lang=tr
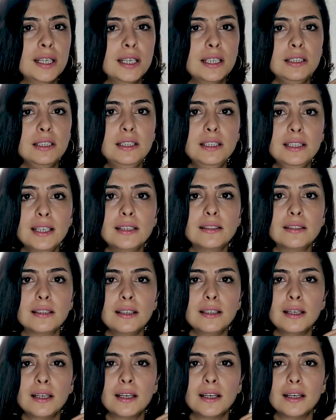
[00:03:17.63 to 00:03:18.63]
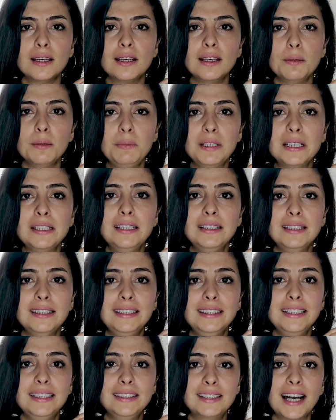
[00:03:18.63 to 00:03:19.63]
Yine de e, bir
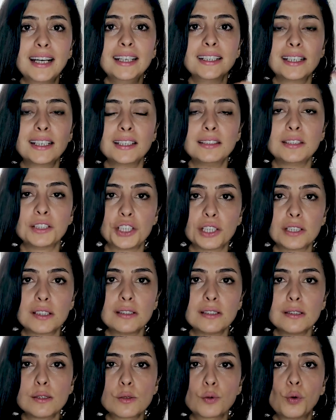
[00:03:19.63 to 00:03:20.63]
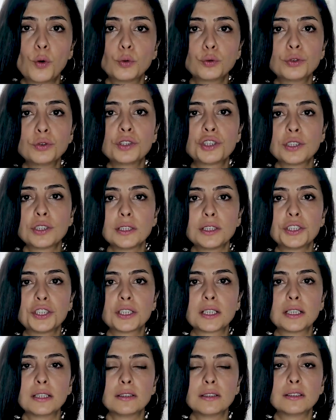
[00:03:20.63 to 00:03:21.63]
liderlik edeceksiniz konu dışına
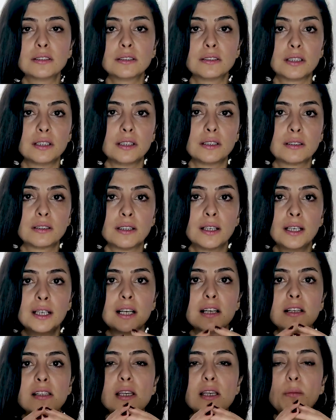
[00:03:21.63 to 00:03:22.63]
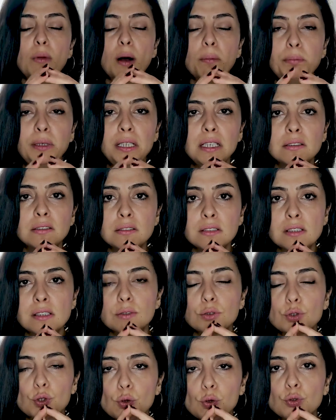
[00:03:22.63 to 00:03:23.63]
çıkıldığında ya da zaman planınızın
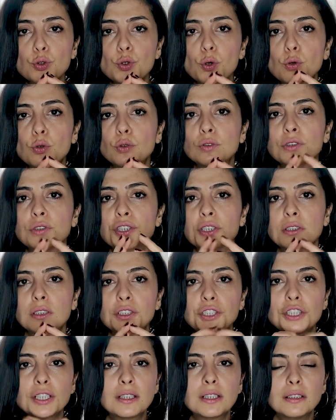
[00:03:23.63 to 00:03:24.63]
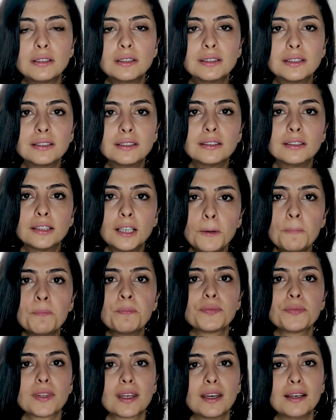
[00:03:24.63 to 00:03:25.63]
çok çok dışına çıkıldığında
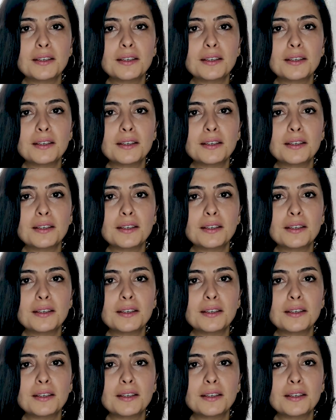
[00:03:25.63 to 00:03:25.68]
e,